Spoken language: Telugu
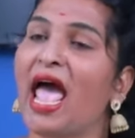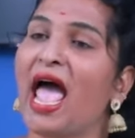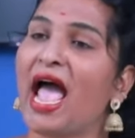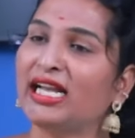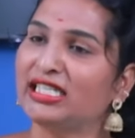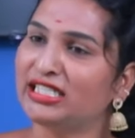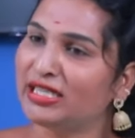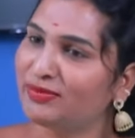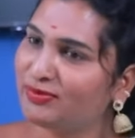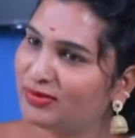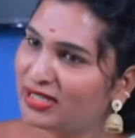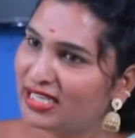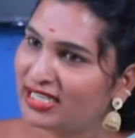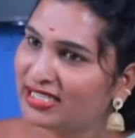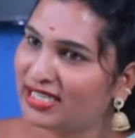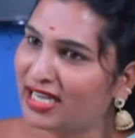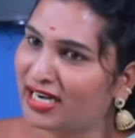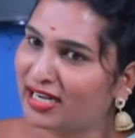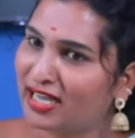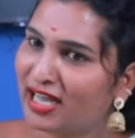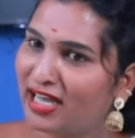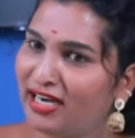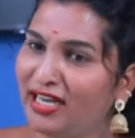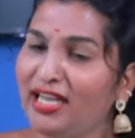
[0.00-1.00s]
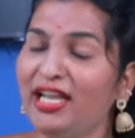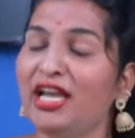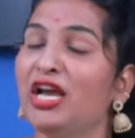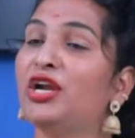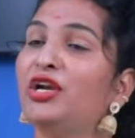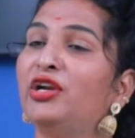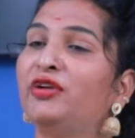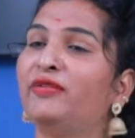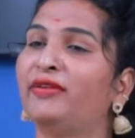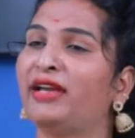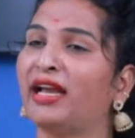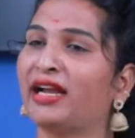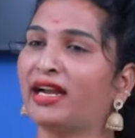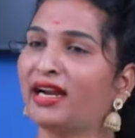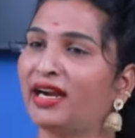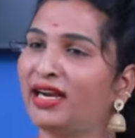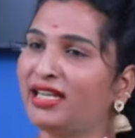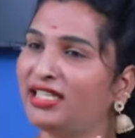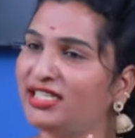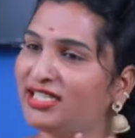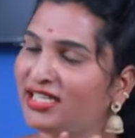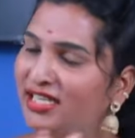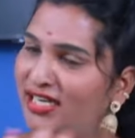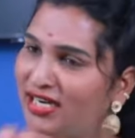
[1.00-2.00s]
యాక్సెప్ట్ చేశారు కానీ నువ్వు ఎక్కడ
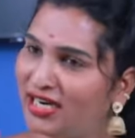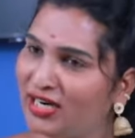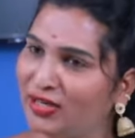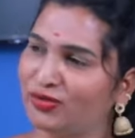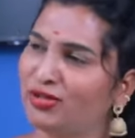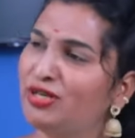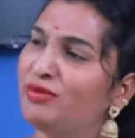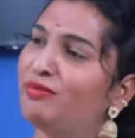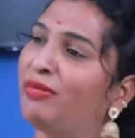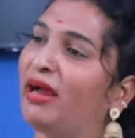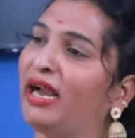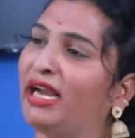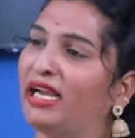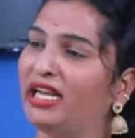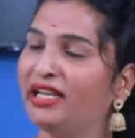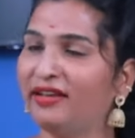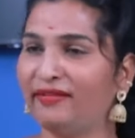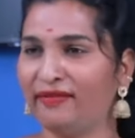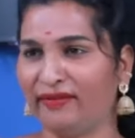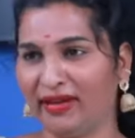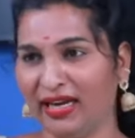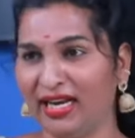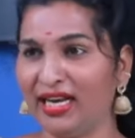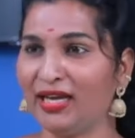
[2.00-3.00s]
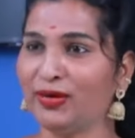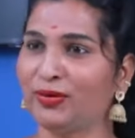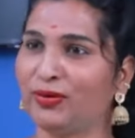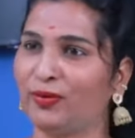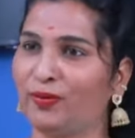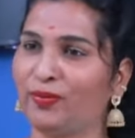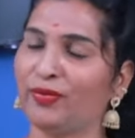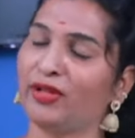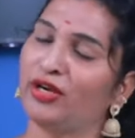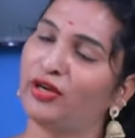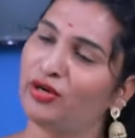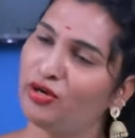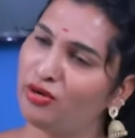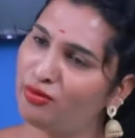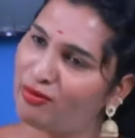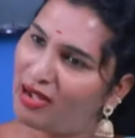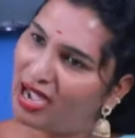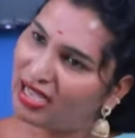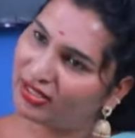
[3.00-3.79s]
చీర కట్టుకుని బయటికి వెళ్ళకు నువ్వు hmm.